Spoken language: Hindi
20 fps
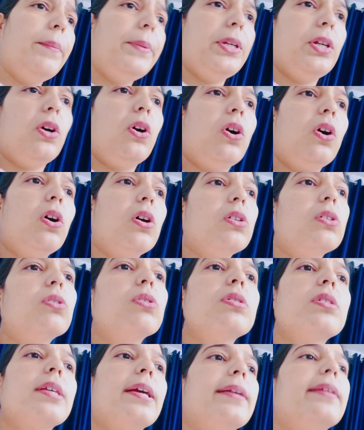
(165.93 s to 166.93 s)
अभी हॉल
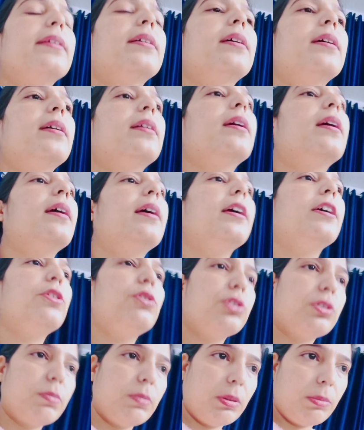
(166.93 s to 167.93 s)
को सेट करना है
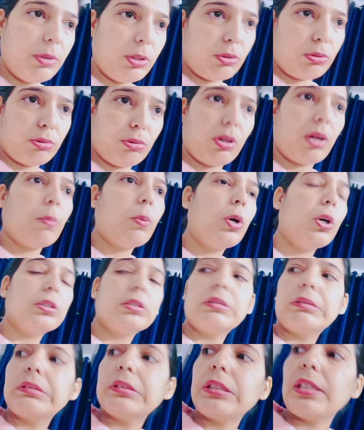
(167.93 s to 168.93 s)
उसमें भी थोड़ा
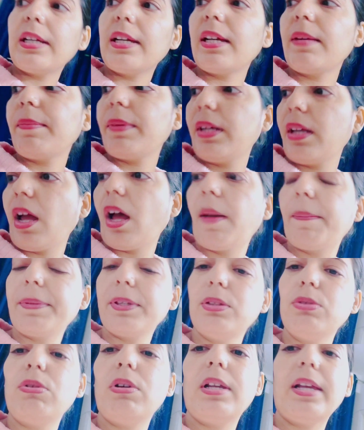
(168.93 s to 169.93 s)
बहुत चेयर में यहाँ
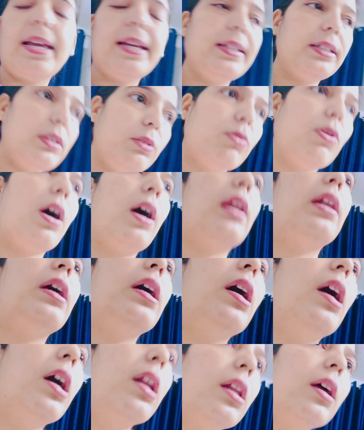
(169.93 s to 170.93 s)
पे दो ले आई थी वहाँ
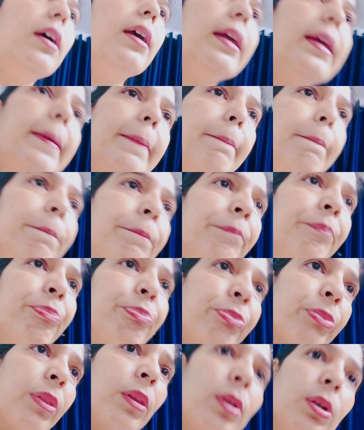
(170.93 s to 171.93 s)
लगाना है
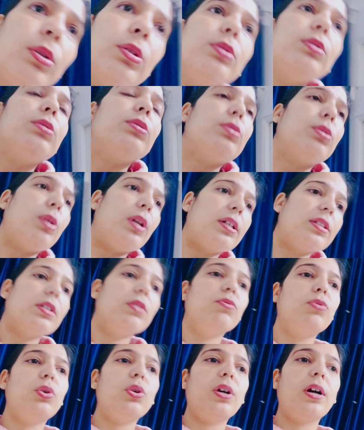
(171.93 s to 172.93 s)
तो थोड़ा
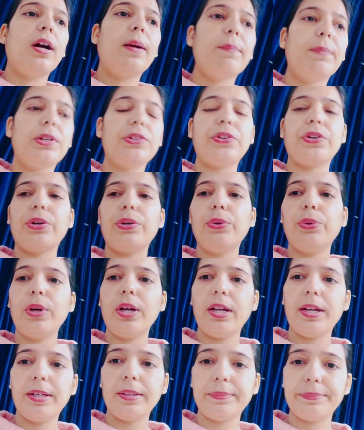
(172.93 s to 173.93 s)
सा वो काम बचा
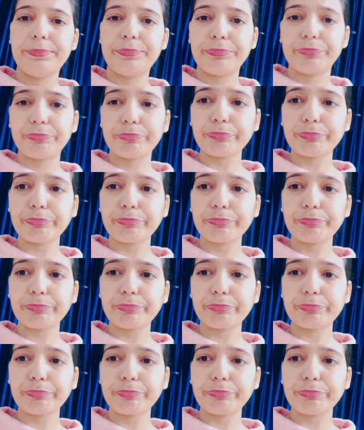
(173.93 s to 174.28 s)
हुआ है